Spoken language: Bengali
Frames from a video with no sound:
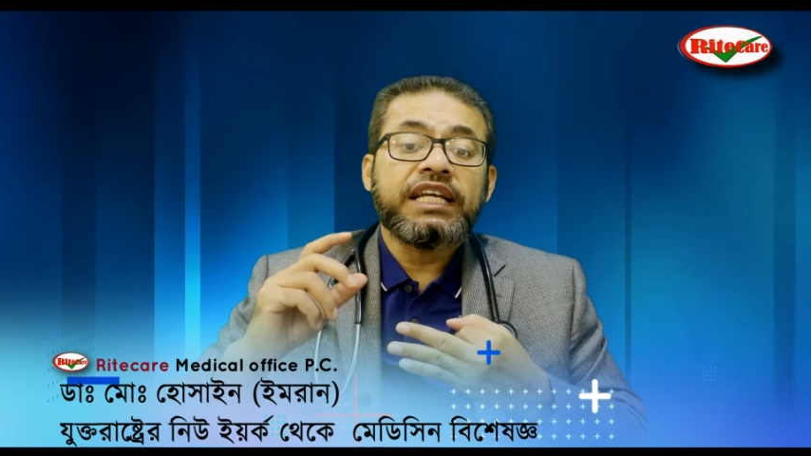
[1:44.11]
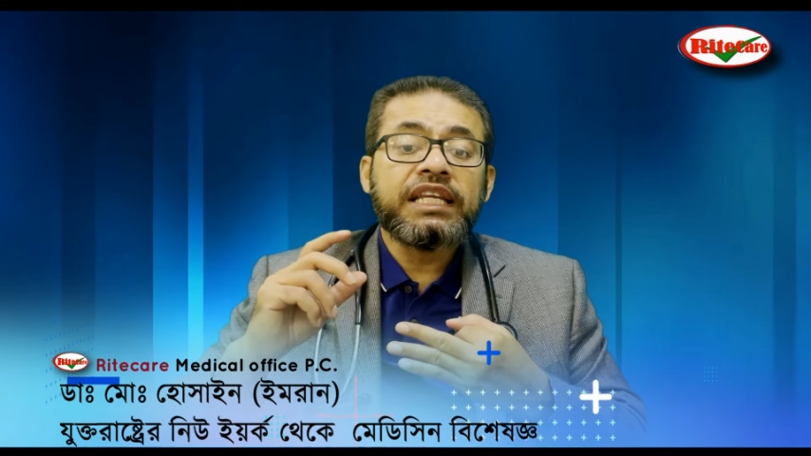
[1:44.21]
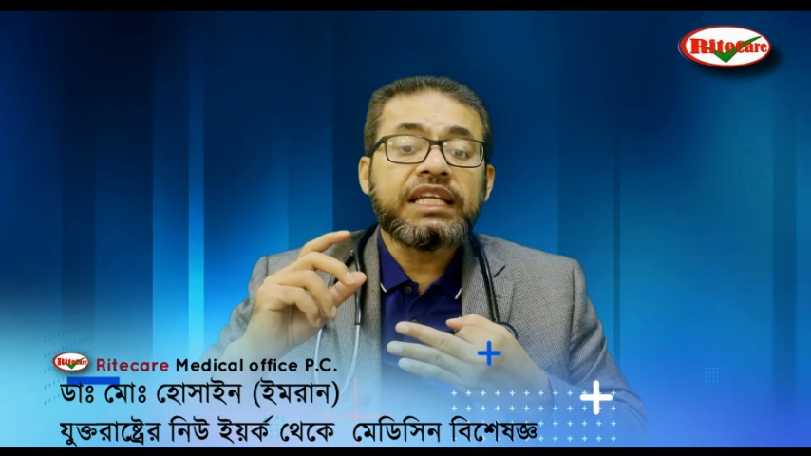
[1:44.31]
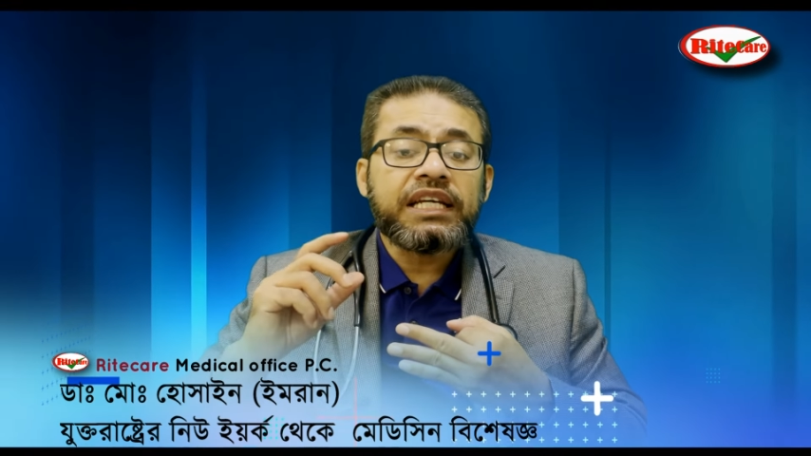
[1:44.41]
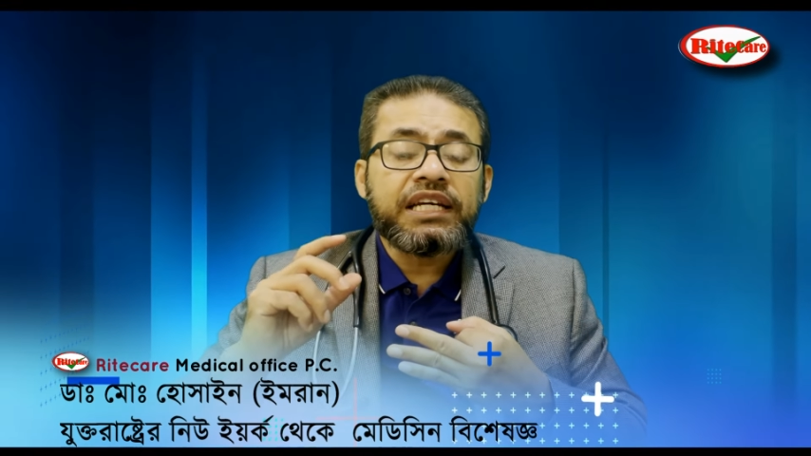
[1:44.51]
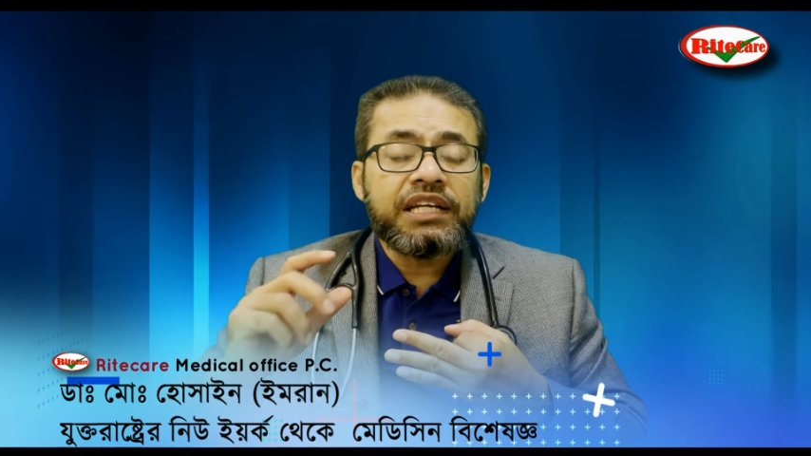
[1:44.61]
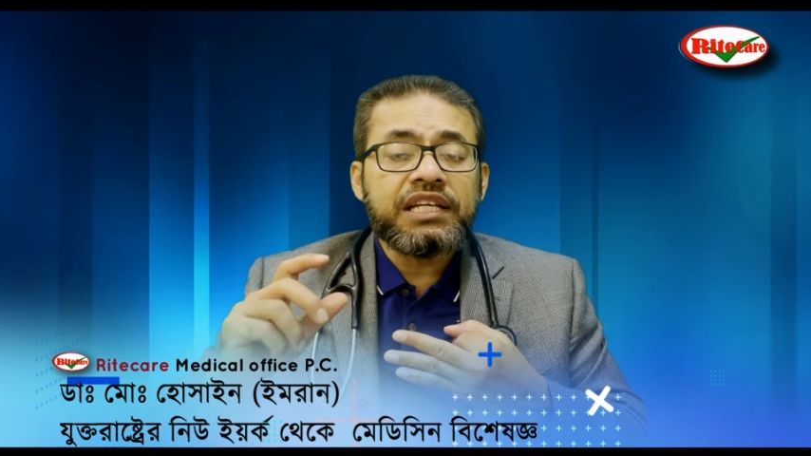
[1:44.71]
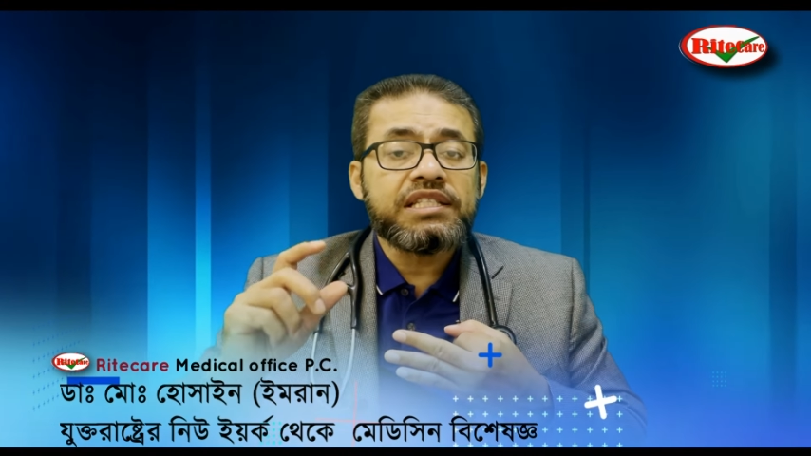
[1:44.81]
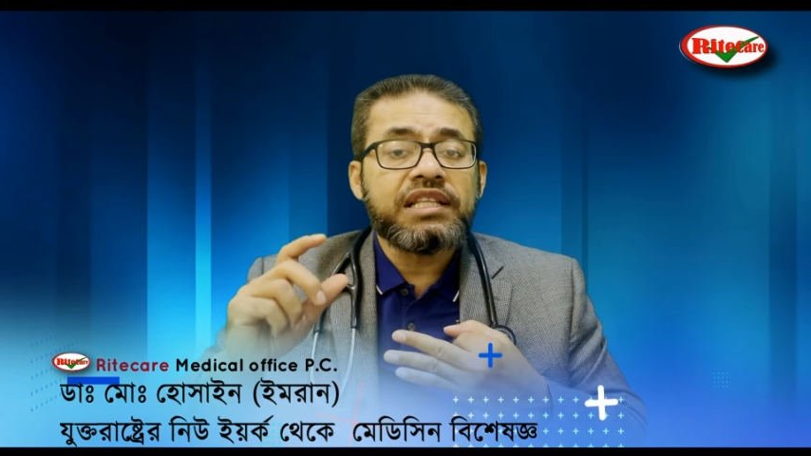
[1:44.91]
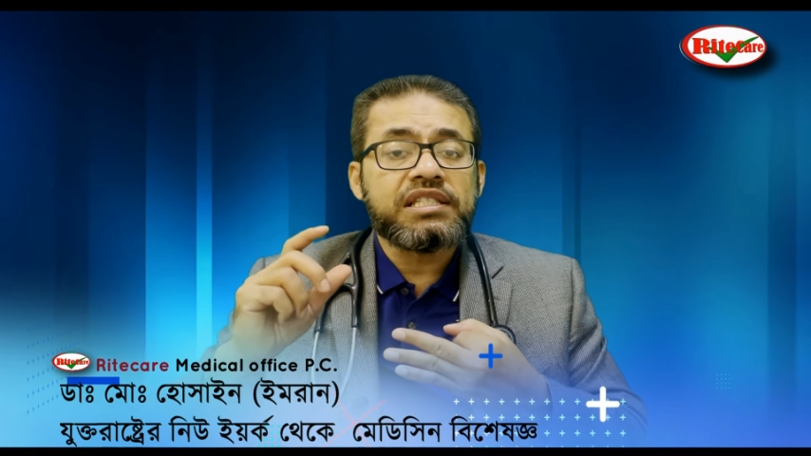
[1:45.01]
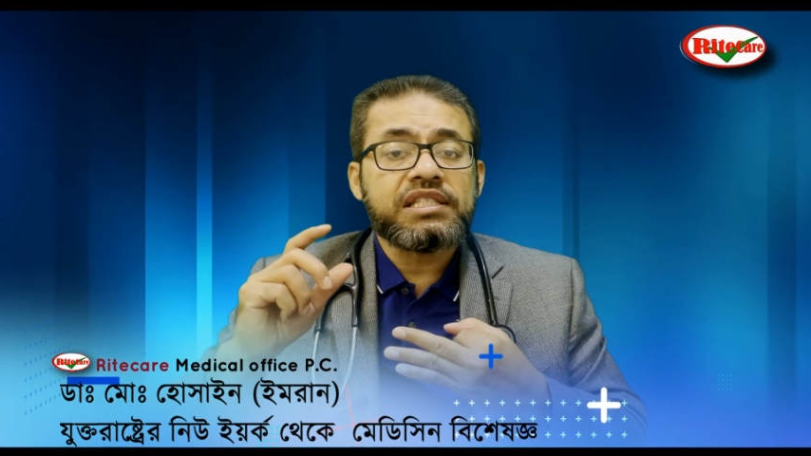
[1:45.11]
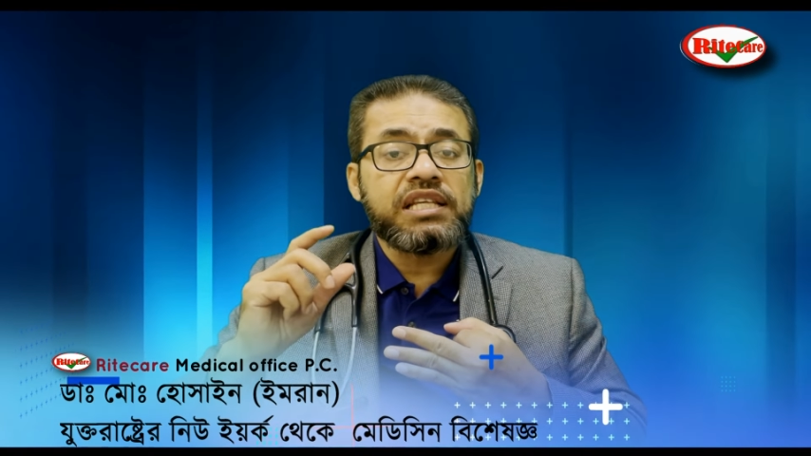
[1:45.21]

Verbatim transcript: ইনক্রিজ দ্য